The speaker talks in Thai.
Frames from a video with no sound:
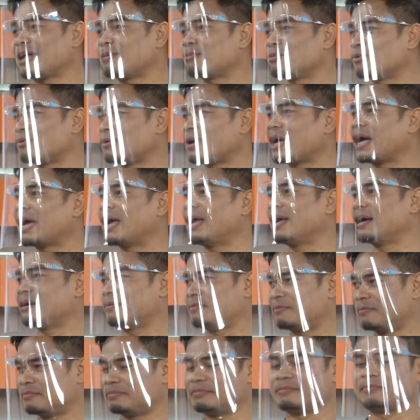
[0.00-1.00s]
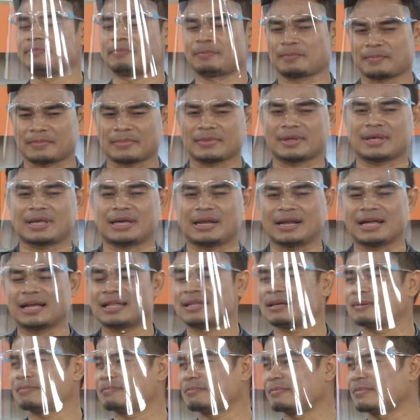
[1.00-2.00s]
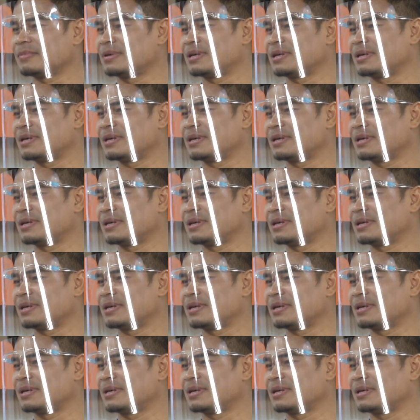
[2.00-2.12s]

รับรู้ได้ครับ แกน่าจะ